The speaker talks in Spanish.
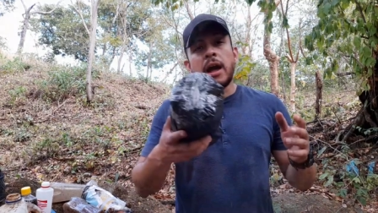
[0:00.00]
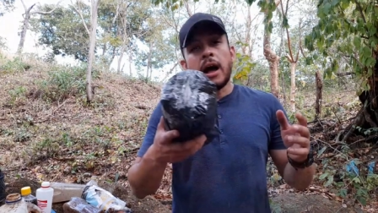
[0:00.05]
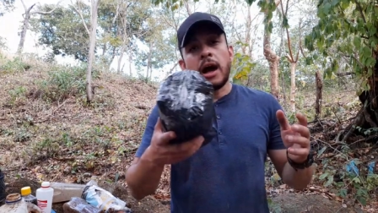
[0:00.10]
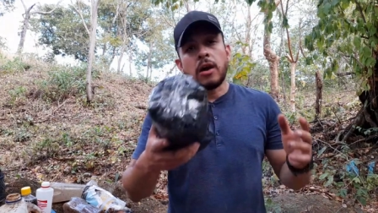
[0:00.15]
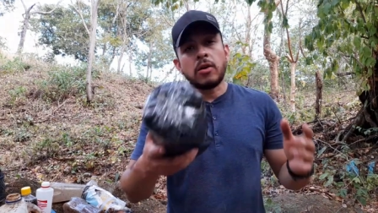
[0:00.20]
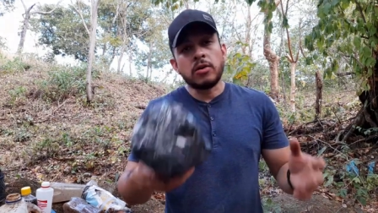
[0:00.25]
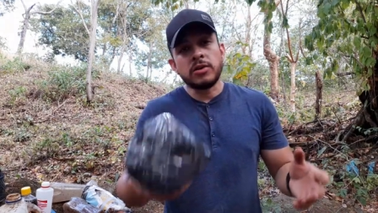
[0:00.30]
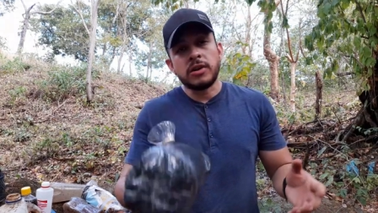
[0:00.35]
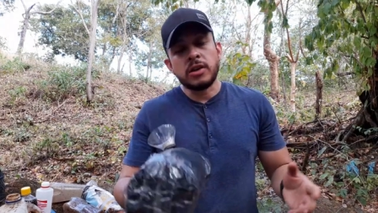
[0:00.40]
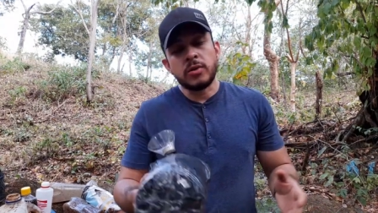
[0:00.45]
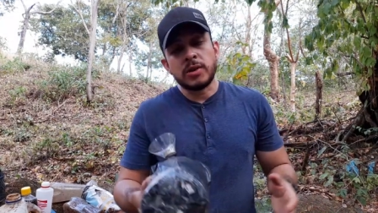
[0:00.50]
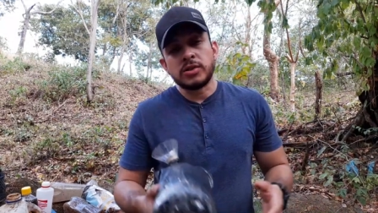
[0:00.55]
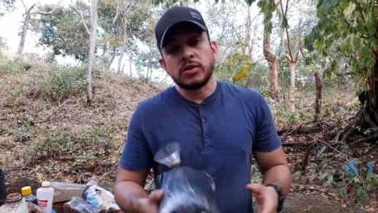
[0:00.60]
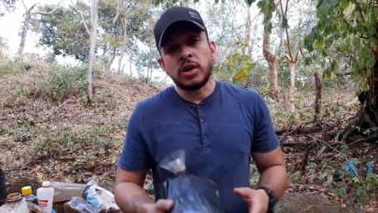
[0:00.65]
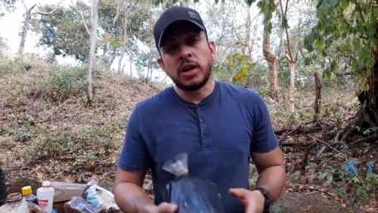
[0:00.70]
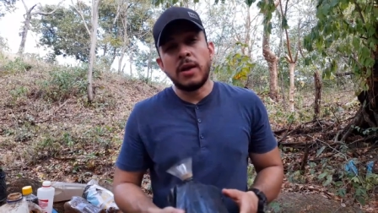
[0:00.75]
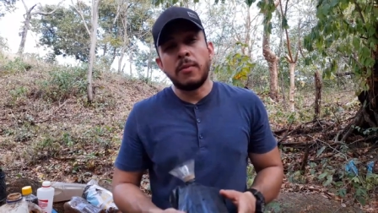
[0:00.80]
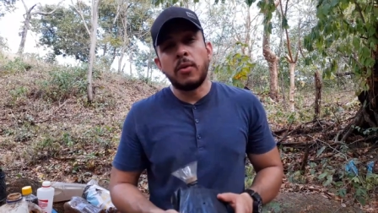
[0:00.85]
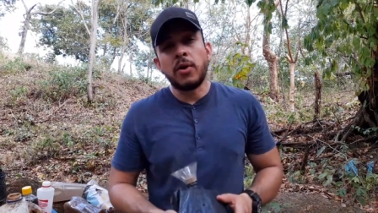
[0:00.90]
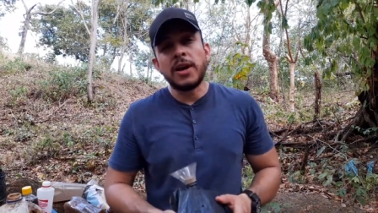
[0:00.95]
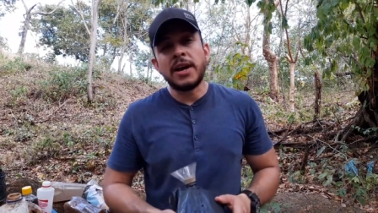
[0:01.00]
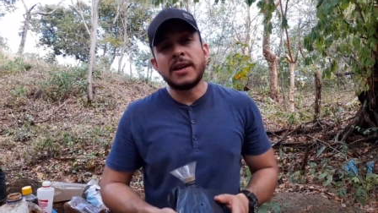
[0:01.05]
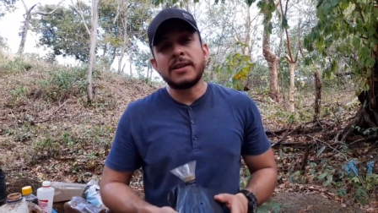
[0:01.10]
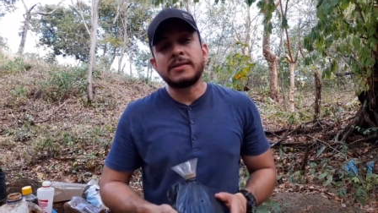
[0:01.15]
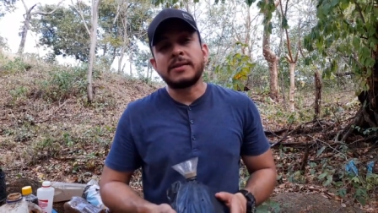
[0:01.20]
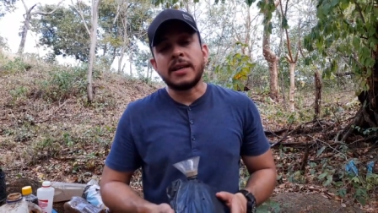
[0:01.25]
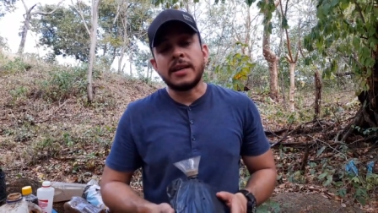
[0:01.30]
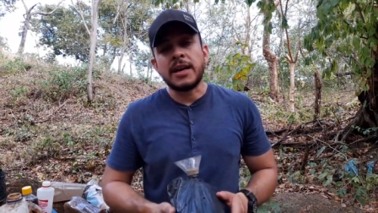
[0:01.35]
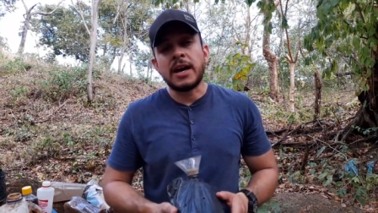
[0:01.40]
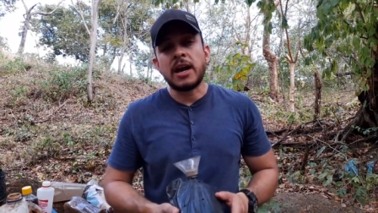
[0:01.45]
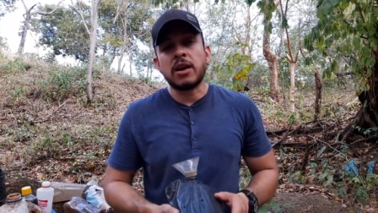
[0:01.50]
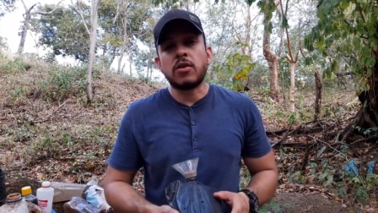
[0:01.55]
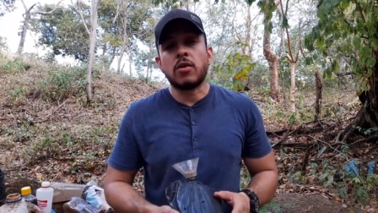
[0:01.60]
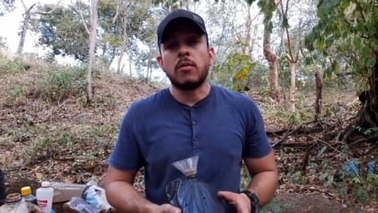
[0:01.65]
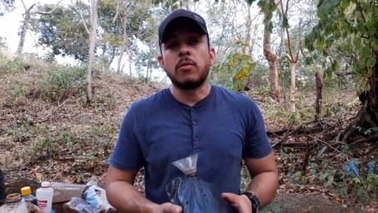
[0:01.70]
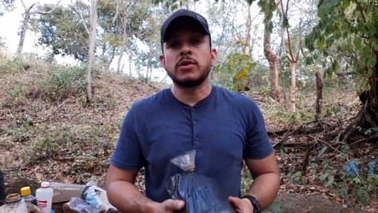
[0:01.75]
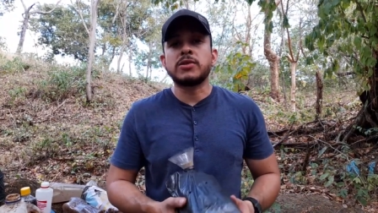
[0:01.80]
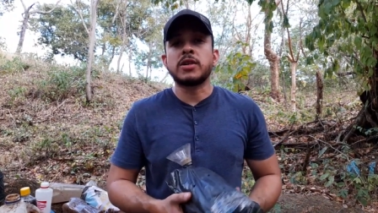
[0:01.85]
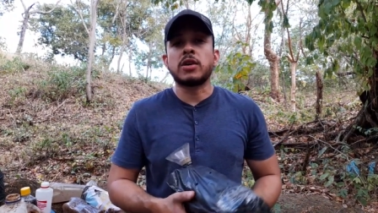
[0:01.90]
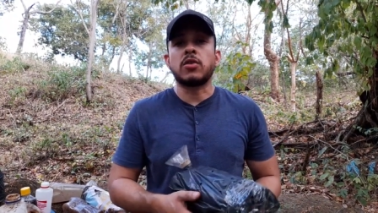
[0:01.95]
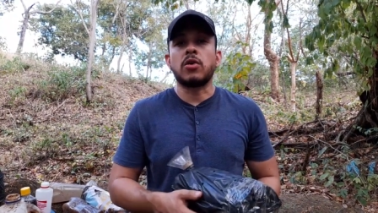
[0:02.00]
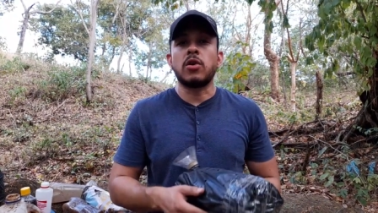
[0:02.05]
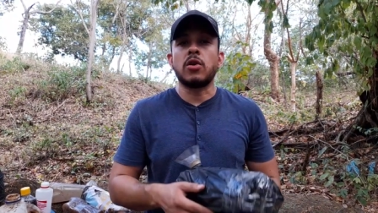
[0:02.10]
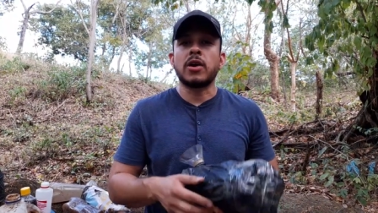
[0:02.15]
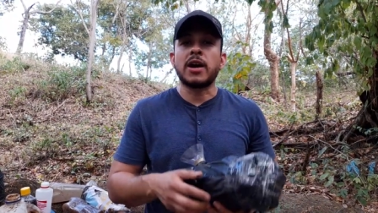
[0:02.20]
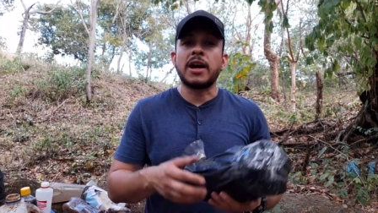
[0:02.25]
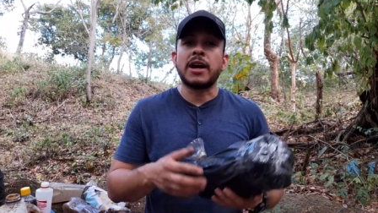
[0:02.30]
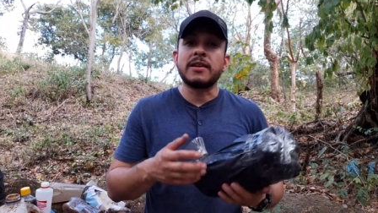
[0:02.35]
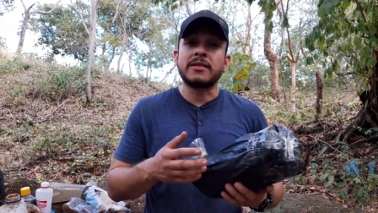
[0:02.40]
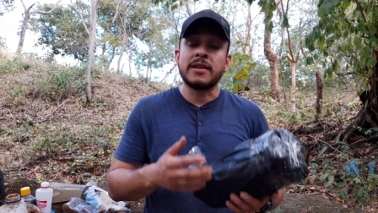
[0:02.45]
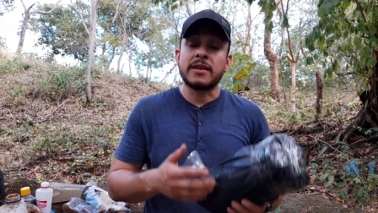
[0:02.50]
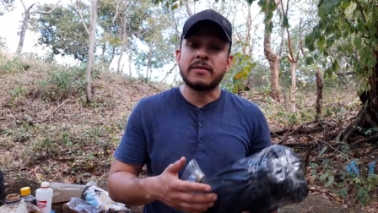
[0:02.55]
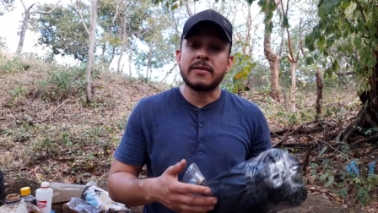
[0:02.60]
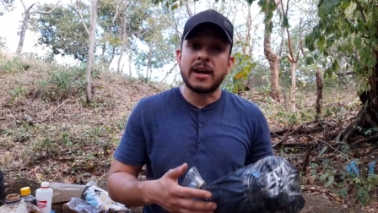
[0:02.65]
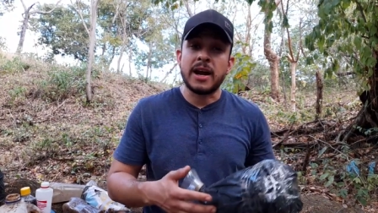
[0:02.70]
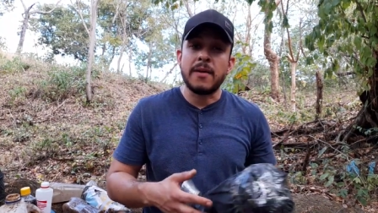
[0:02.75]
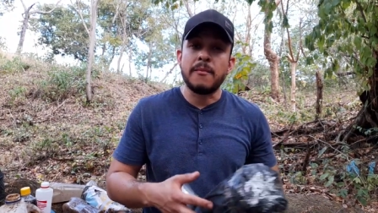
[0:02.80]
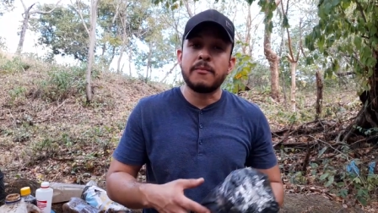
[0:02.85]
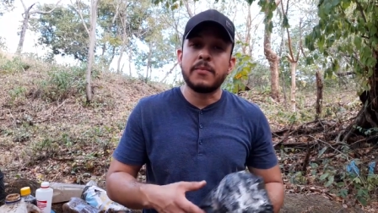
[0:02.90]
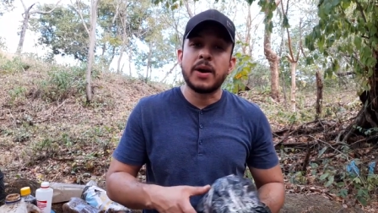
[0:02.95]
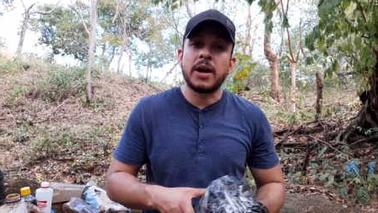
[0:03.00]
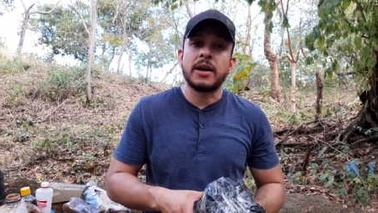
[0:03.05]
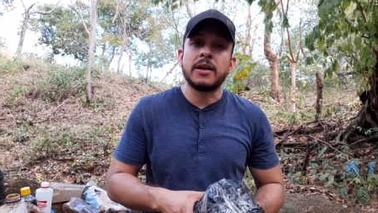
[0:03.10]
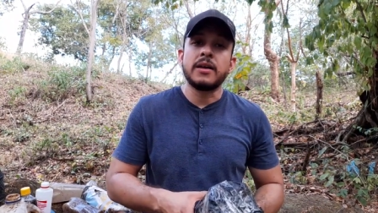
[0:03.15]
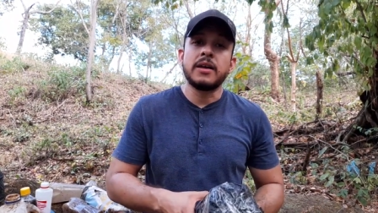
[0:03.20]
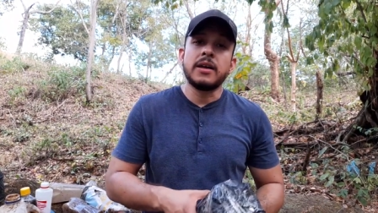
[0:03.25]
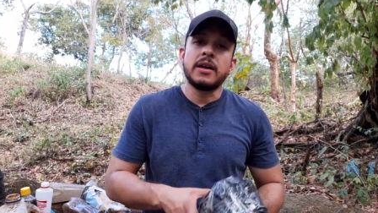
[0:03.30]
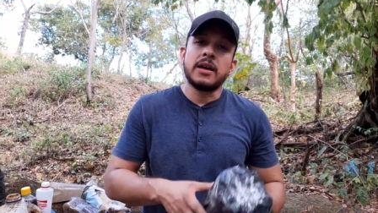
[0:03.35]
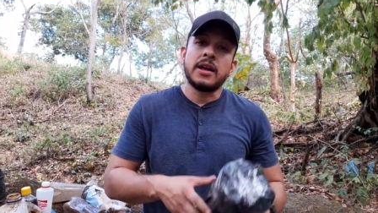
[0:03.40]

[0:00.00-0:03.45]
A continuación les voy a enseñar cómo se colocan estas trampas,